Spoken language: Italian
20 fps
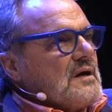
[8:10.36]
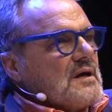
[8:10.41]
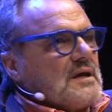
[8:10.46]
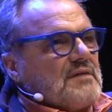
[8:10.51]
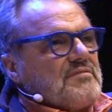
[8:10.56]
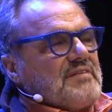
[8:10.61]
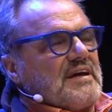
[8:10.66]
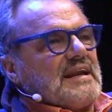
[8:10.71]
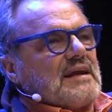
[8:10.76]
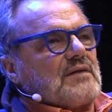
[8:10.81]

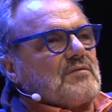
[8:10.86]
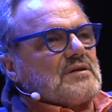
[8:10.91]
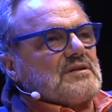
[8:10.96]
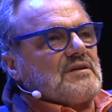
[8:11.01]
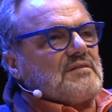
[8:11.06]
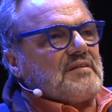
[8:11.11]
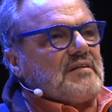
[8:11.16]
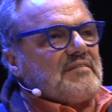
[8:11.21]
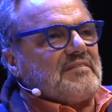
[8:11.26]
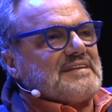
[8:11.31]
che venne
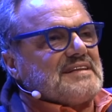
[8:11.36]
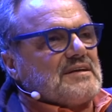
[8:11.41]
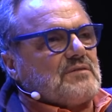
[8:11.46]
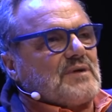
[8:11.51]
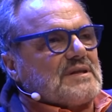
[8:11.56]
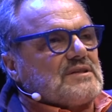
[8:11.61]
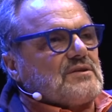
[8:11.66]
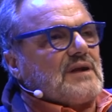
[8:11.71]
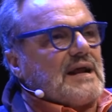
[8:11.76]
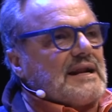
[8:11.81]
quando aveva
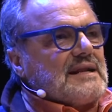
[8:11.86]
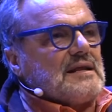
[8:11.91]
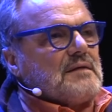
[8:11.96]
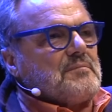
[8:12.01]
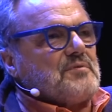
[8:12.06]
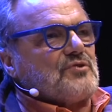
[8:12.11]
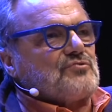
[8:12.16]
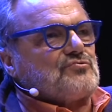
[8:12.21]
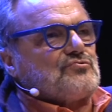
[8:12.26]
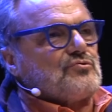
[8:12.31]
24 anni nel
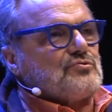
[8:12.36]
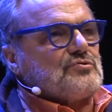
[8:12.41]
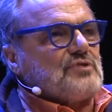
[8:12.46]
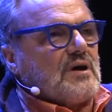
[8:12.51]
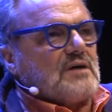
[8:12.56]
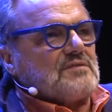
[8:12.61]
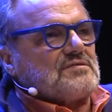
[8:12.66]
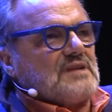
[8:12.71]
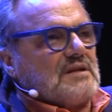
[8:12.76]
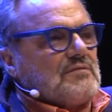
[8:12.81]
mio
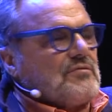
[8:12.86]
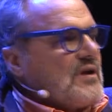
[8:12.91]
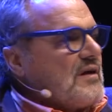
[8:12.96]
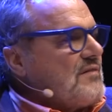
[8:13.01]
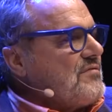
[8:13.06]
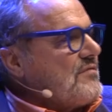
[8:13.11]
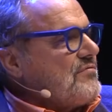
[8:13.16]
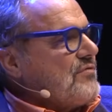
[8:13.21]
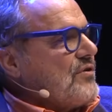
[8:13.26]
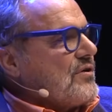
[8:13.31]
studio,
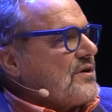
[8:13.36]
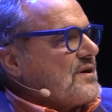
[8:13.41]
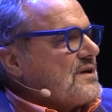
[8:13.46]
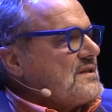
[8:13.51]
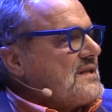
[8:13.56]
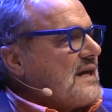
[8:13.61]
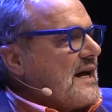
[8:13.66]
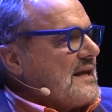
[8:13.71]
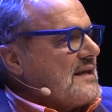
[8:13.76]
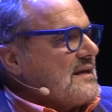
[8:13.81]
lavorava a Vogue
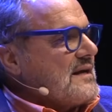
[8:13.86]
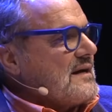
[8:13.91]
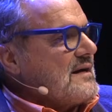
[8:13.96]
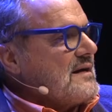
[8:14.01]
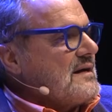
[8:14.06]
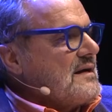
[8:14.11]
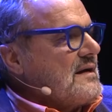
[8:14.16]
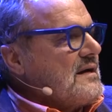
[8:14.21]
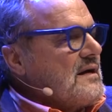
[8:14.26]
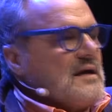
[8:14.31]
Italia.
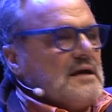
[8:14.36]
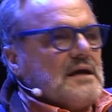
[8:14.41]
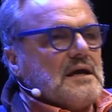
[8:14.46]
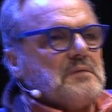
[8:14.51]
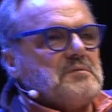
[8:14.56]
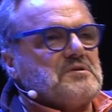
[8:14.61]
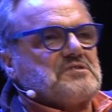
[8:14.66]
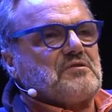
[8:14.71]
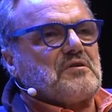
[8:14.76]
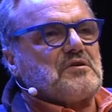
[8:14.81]

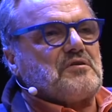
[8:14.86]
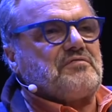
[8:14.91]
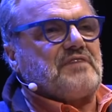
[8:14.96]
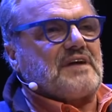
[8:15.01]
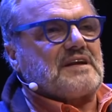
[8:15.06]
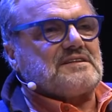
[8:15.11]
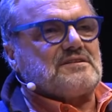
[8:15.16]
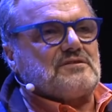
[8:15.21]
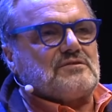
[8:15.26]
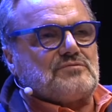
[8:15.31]
Mi disse voglio
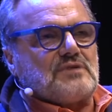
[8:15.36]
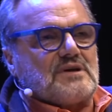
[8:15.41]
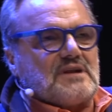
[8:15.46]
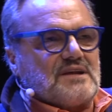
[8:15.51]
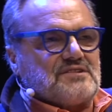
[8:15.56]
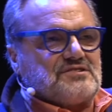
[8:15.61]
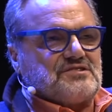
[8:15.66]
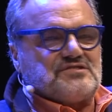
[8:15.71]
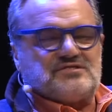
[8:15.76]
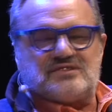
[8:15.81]
farti
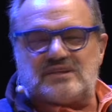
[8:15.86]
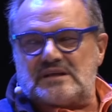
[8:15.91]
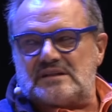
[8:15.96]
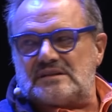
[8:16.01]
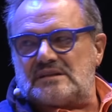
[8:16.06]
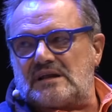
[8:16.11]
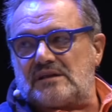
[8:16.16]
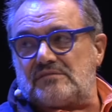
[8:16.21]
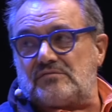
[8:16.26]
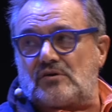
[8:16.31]

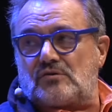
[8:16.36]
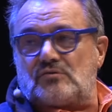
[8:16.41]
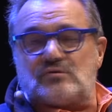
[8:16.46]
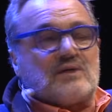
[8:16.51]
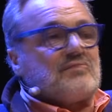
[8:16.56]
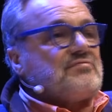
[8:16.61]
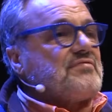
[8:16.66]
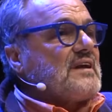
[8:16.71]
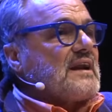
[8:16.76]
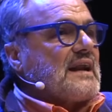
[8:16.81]
l'assistente, arrivò con
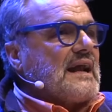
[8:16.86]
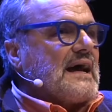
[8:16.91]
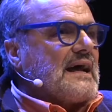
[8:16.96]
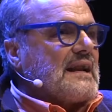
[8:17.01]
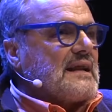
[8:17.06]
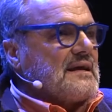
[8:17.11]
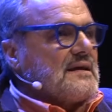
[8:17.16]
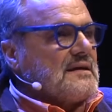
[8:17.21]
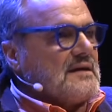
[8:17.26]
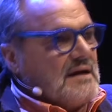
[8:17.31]
una
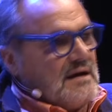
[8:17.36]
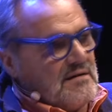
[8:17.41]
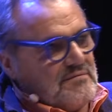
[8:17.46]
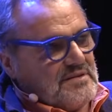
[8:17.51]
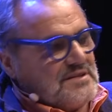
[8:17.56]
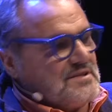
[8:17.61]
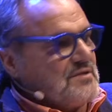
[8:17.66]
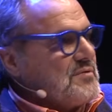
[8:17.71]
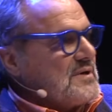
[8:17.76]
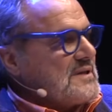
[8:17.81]
Ferrari,
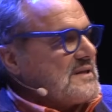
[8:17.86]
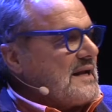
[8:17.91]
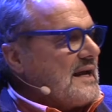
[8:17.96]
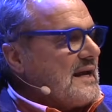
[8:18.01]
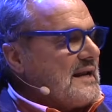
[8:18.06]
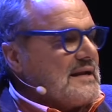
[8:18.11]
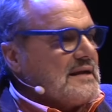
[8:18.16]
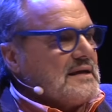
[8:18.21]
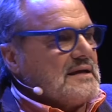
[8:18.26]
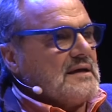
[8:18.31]
24
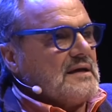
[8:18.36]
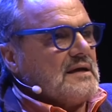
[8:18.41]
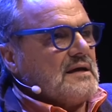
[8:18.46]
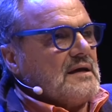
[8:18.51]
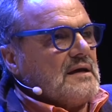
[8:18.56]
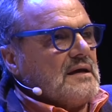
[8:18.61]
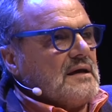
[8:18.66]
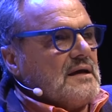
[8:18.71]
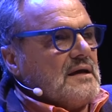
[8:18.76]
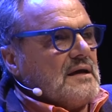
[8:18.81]
anni
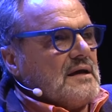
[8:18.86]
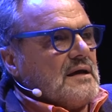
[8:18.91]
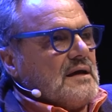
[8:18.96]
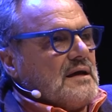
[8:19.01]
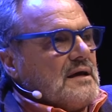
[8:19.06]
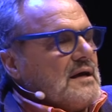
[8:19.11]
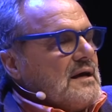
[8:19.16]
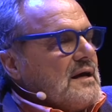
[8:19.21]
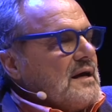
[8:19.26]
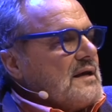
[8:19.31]

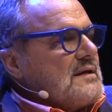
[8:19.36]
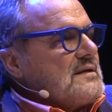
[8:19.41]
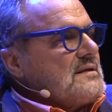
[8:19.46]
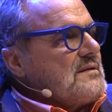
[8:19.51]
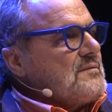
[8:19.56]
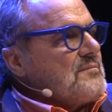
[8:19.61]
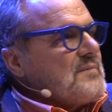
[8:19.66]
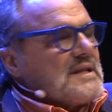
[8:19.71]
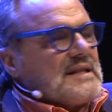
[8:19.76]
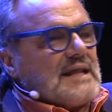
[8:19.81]
e gli
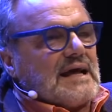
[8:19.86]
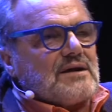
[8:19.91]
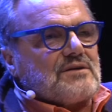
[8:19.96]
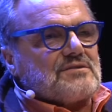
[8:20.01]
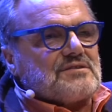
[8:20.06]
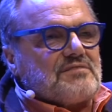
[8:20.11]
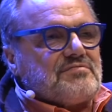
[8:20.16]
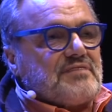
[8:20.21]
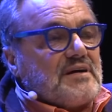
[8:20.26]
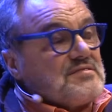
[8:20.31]
domandai
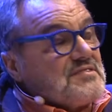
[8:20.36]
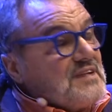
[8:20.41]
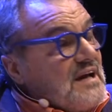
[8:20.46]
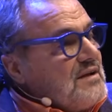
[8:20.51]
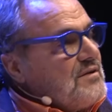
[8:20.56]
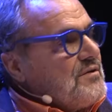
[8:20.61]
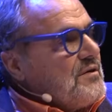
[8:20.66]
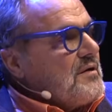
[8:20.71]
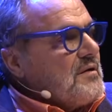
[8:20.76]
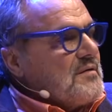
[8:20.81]
cosa fai,
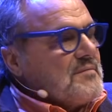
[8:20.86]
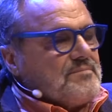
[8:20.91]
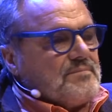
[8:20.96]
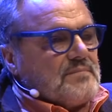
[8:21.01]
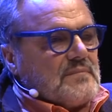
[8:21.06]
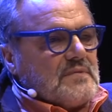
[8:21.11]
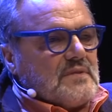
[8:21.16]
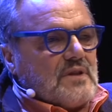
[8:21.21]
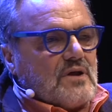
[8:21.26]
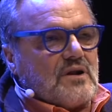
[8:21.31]
sai noi
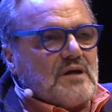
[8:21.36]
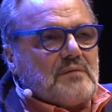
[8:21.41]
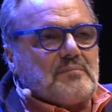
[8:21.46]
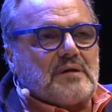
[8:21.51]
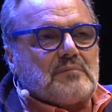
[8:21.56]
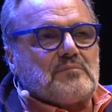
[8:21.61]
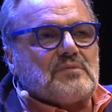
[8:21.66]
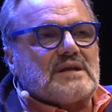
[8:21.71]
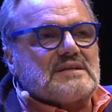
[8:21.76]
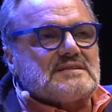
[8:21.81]
non
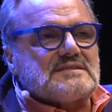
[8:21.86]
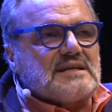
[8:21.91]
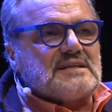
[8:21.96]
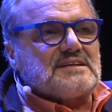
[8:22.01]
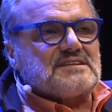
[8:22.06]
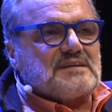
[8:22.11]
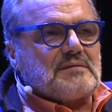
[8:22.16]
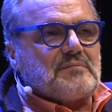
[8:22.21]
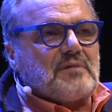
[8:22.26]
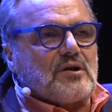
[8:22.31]
abbiamo un'azienda
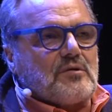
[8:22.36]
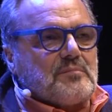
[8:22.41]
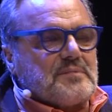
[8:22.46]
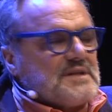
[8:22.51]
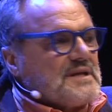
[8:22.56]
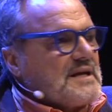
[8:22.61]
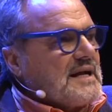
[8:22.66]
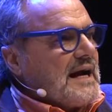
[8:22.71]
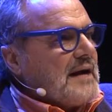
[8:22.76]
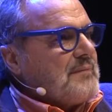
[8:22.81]
che si chiama Robe
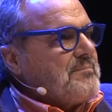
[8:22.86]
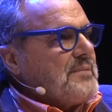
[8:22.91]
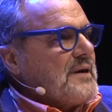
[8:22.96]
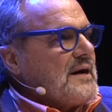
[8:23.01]
di K,